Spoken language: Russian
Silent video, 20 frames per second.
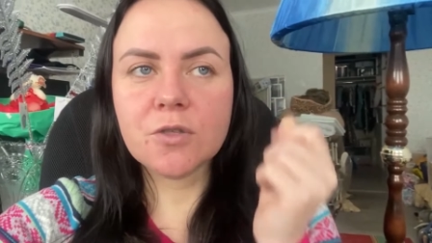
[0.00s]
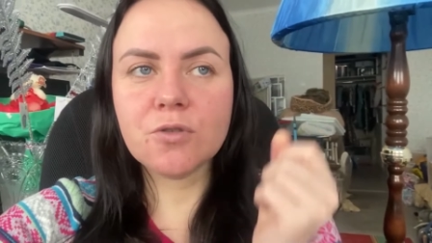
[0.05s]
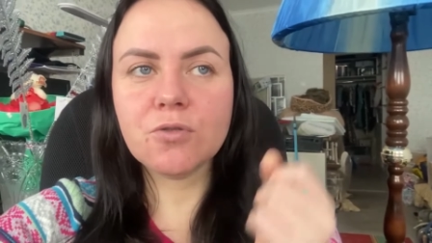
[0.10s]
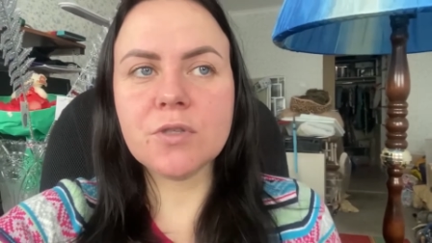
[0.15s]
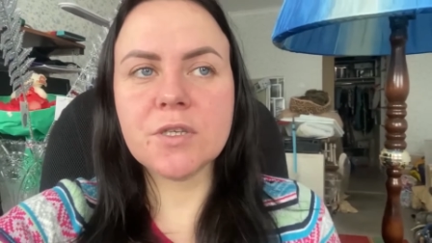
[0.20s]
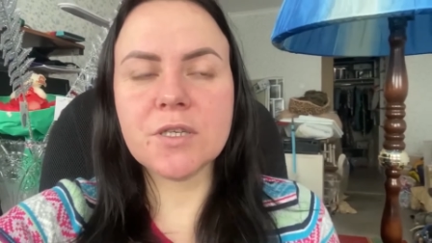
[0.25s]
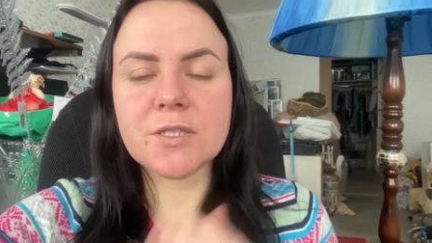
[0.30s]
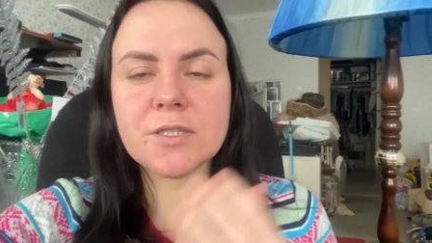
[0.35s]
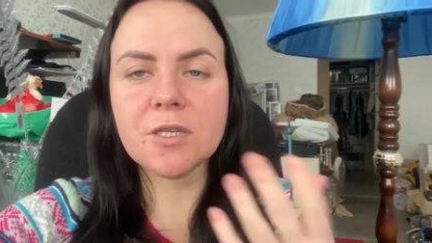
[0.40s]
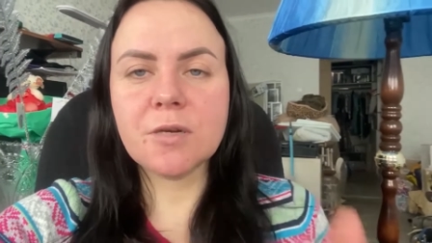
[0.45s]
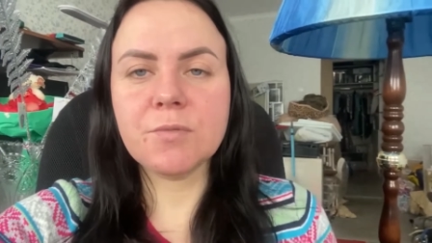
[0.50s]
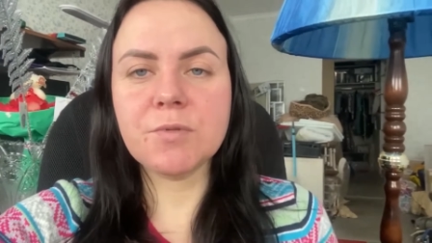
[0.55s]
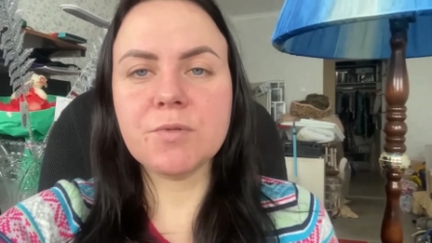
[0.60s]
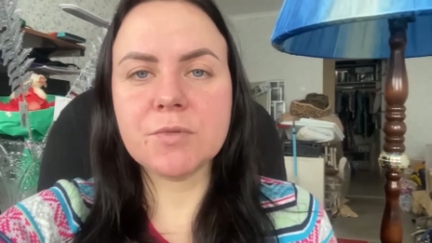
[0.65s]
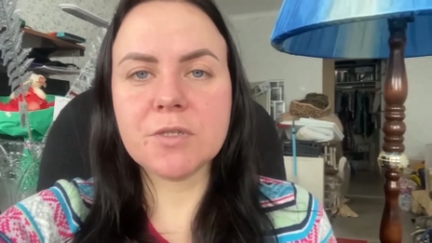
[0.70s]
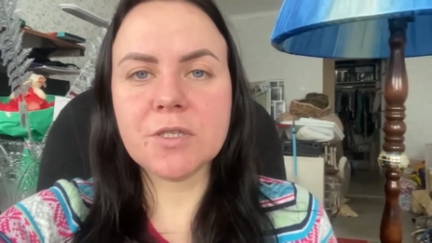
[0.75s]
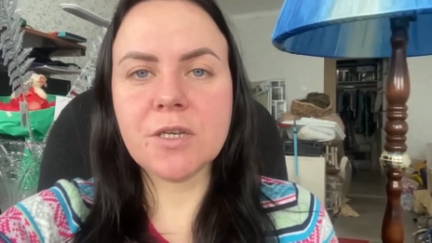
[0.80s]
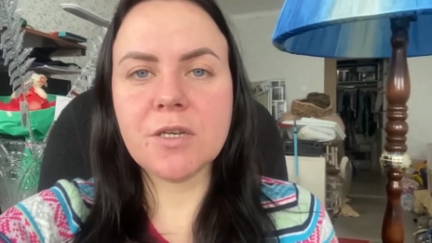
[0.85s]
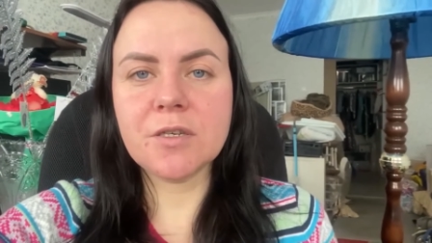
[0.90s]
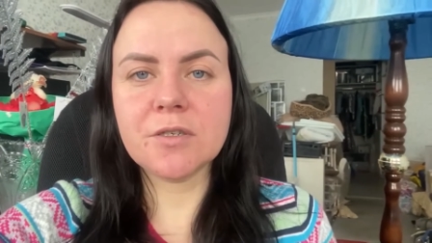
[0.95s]
Но на
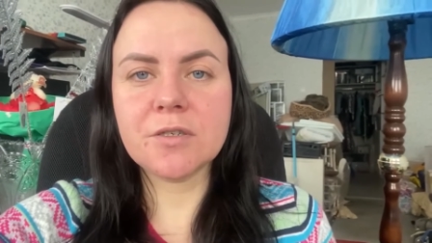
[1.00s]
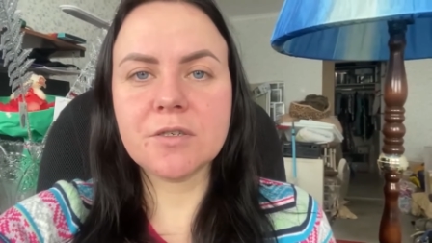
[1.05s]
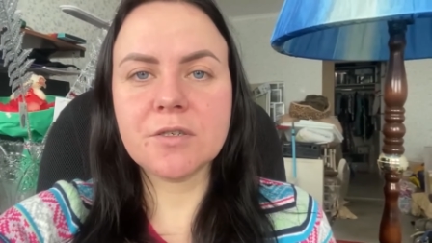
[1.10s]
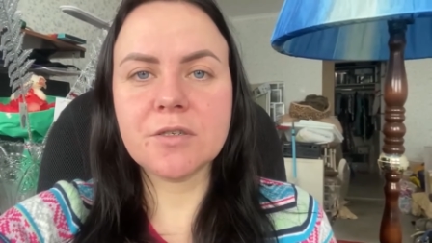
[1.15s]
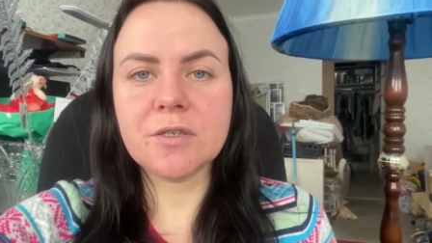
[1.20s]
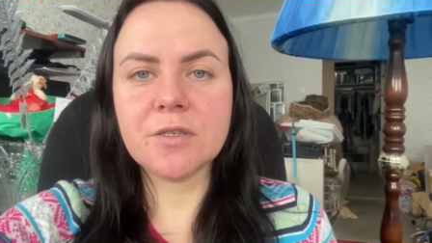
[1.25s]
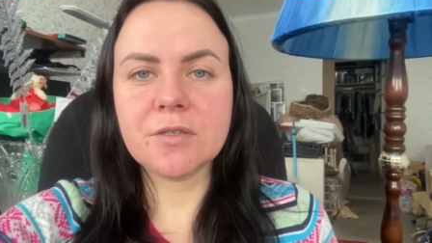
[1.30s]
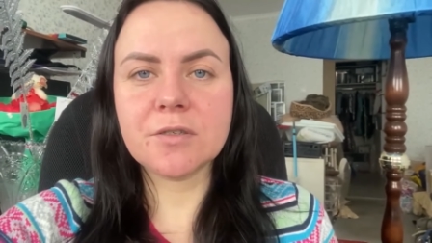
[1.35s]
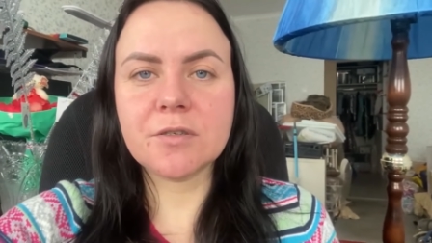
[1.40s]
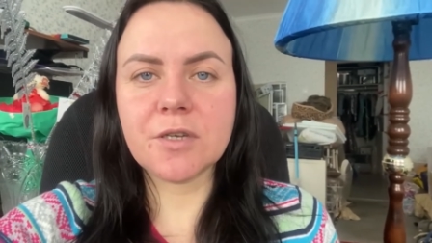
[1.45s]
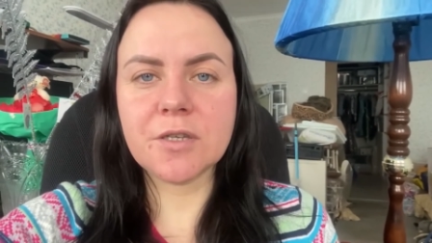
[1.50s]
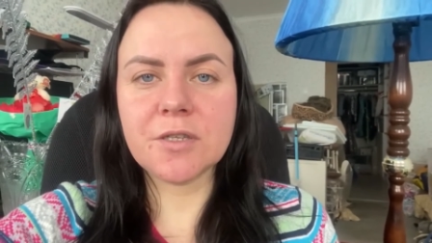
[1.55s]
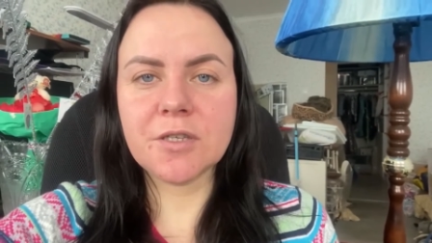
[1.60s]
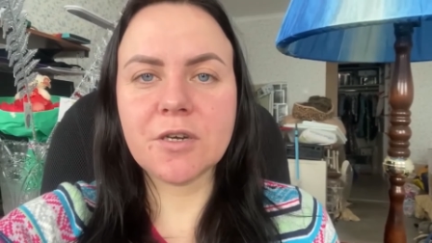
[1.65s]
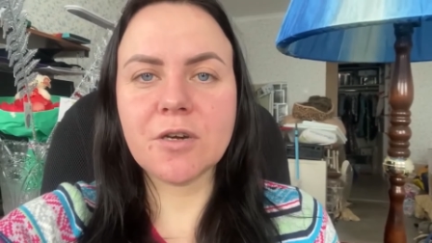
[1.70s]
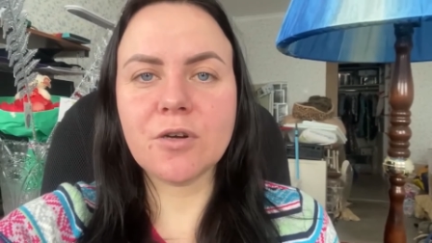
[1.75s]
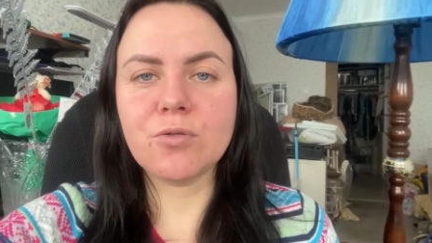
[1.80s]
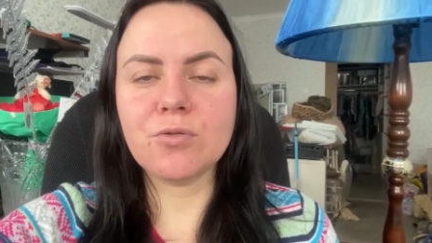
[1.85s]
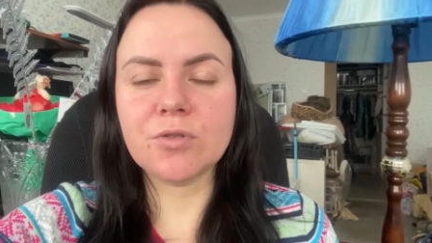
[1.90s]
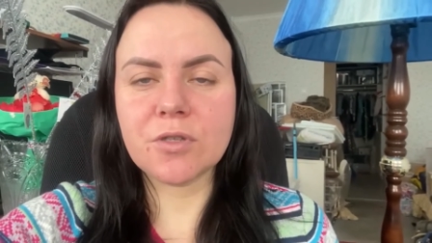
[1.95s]
самом деле это,
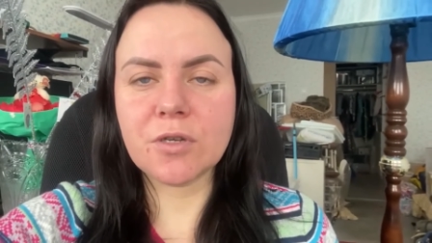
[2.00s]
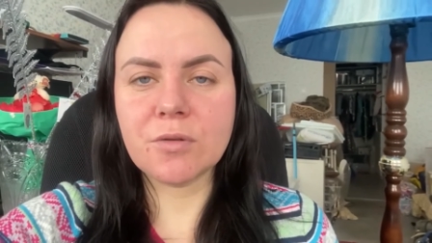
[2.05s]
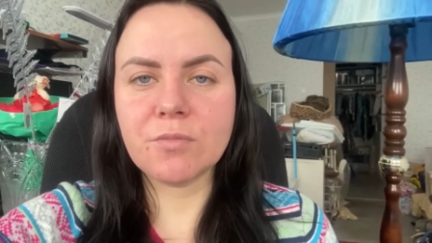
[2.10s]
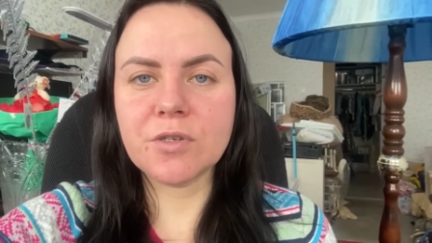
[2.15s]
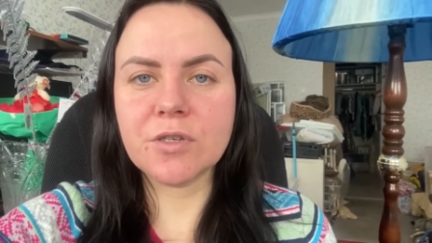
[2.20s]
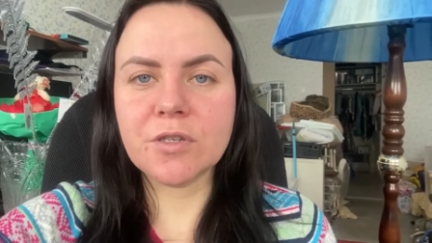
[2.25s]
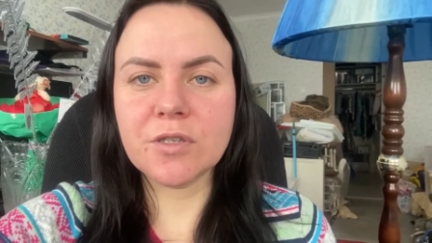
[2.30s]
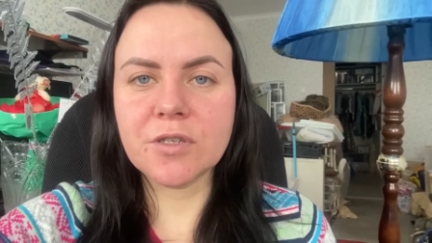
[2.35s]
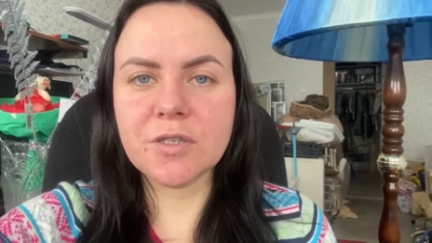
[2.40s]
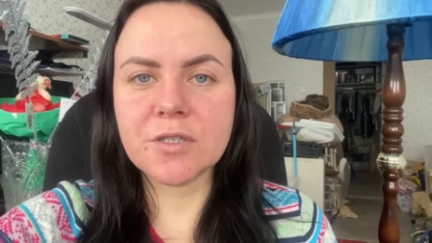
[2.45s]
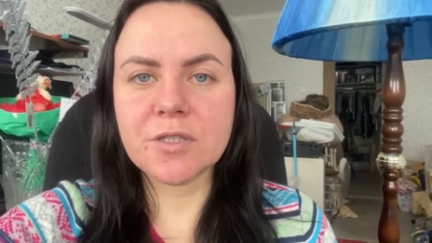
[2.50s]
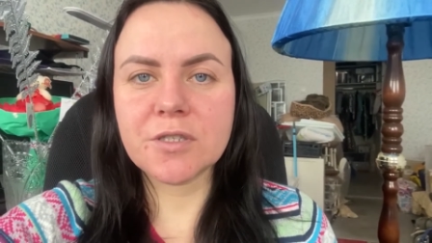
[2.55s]
никакой там иглы,